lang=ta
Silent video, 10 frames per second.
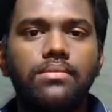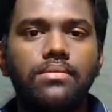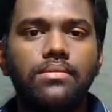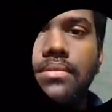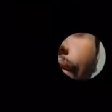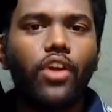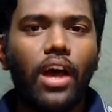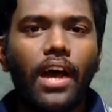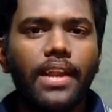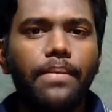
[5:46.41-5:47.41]
செகண்ட் ஆஃபோட
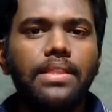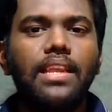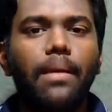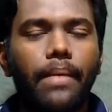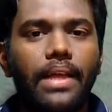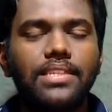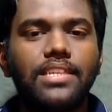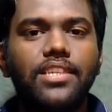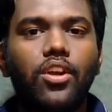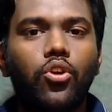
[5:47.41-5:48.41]
ஆரம்பத்திலேயே
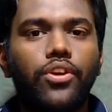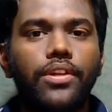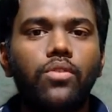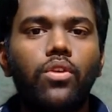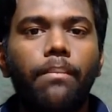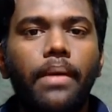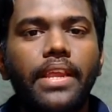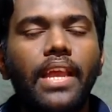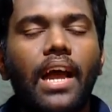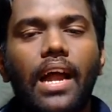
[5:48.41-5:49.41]
மேன்செஸ்டர் யுனைடெடுக்கு ஒரு
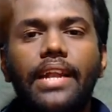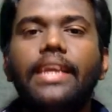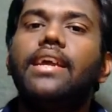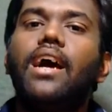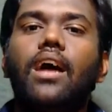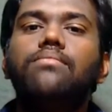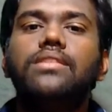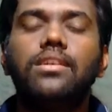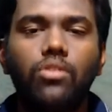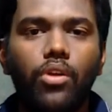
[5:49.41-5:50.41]
பெரிய அடி
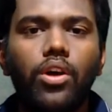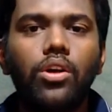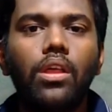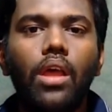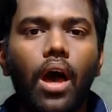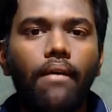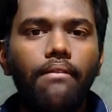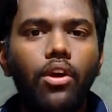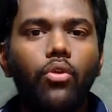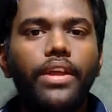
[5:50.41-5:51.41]
அப்படின்னு தான் சொல்லணும்
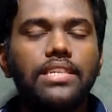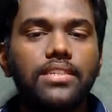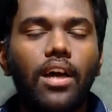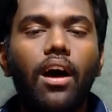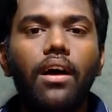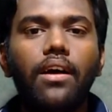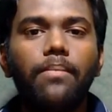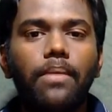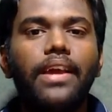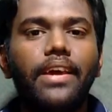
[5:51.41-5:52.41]
அவங்களுடைய
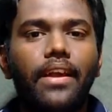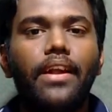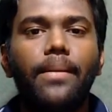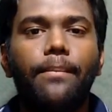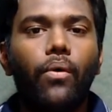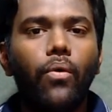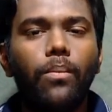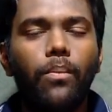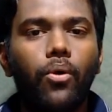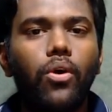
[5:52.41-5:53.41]
ஸ்டார் பிளேயரான பவுல்
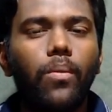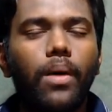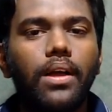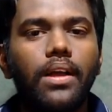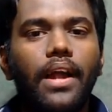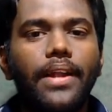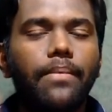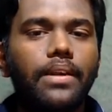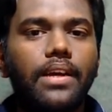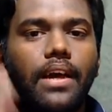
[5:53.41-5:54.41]
போக்பாக்கு
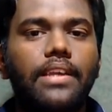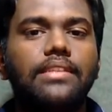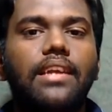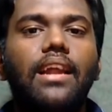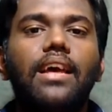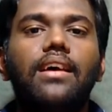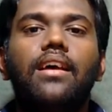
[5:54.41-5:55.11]
அடிப்பட்ட காரணத்தினால